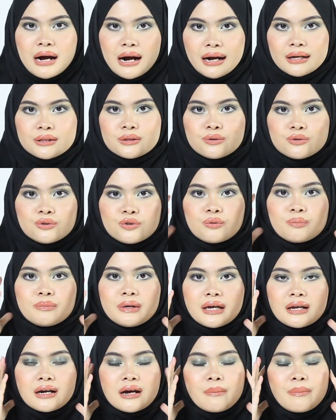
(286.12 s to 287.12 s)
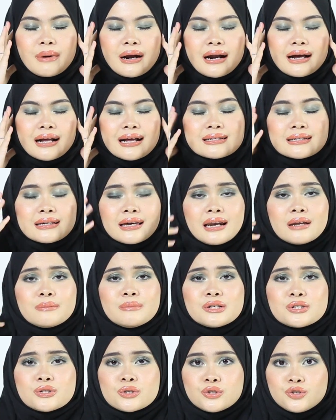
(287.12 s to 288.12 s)
banget untuk bikin kepala rasanya
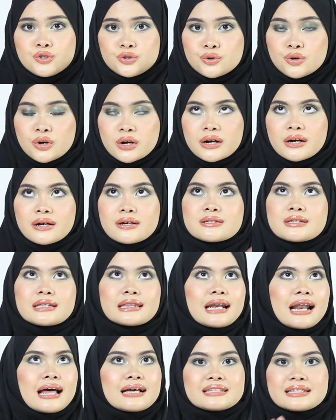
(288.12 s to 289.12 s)
lebih sejuk uh, setelah